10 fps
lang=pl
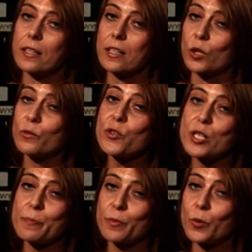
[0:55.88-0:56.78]
I on
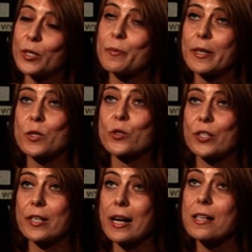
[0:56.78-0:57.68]
wówczas kładzie bardzo
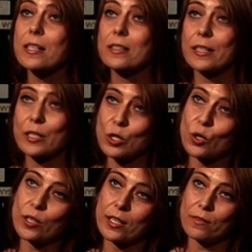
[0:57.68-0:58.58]
silny akcent na
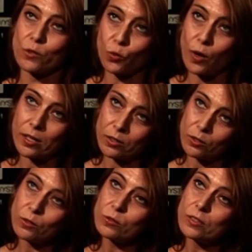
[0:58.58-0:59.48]
historię
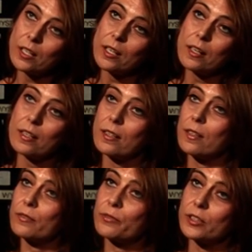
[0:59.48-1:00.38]
indywidualną
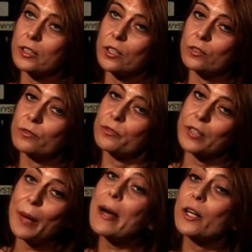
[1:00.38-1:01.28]
w, w
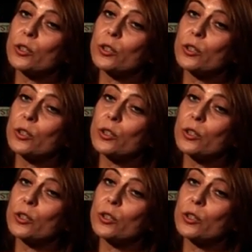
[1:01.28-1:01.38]
ramach